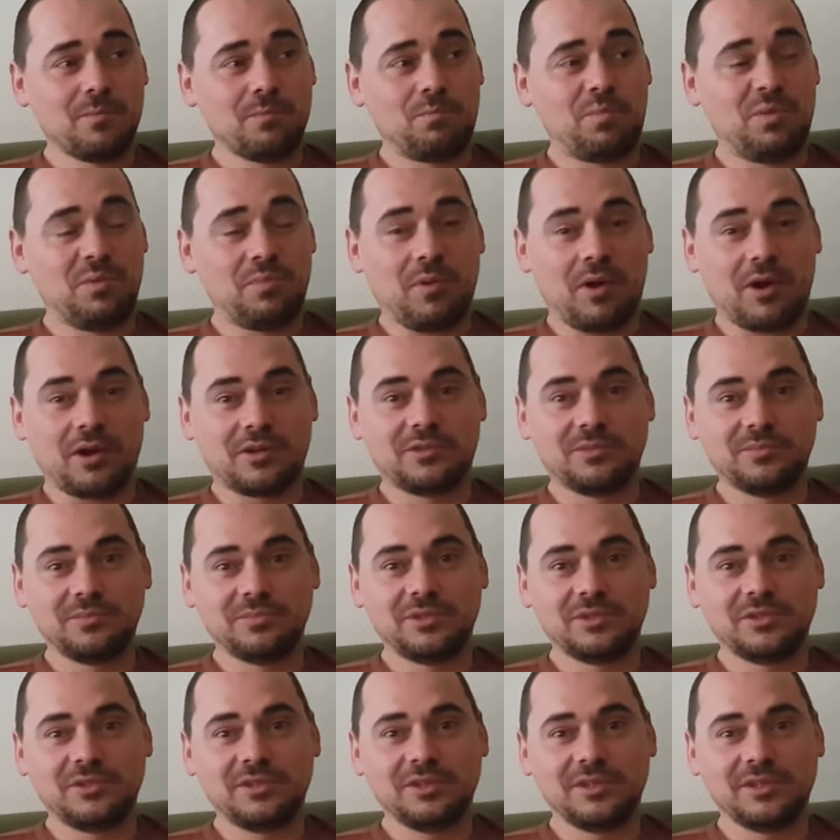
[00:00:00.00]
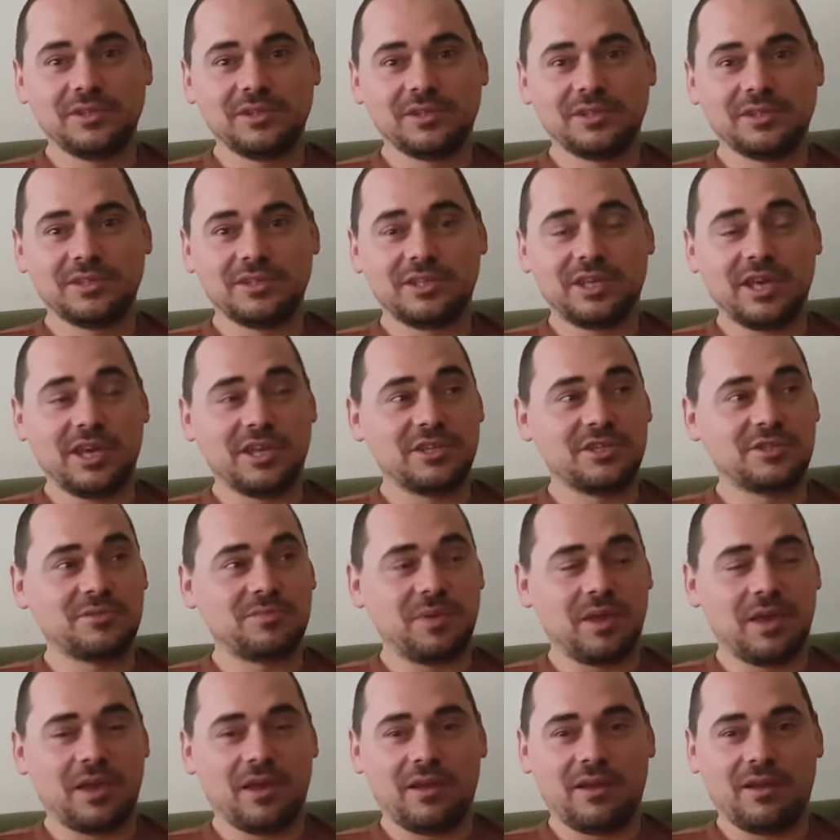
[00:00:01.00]
Bir baktım dedi genç
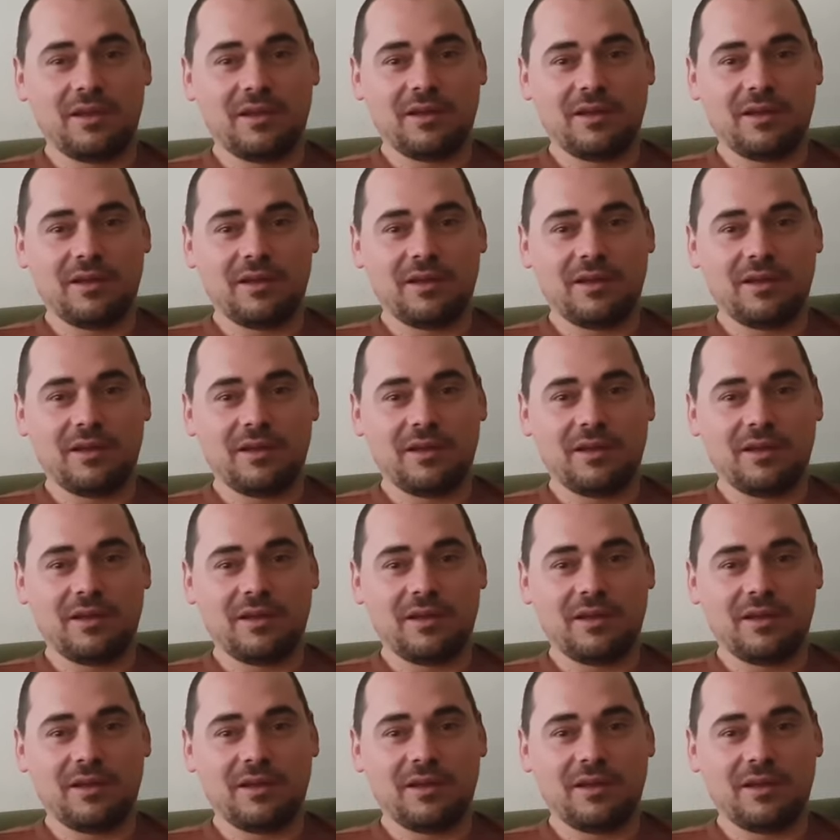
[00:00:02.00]
bir